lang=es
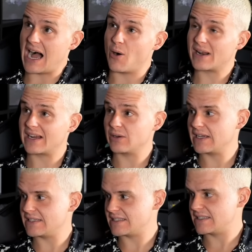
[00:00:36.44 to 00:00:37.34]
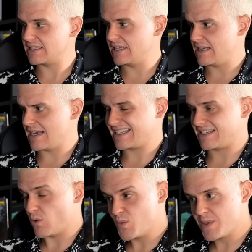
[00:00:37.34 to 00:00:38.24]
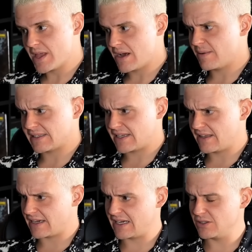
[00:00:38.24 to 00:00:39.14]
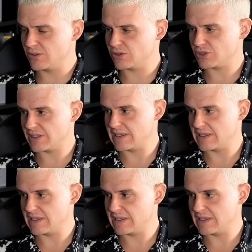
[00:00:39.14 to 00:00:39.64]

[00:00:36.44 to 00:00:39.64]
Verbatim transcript: Ahora creo que es eh, la segunda batalla de gallos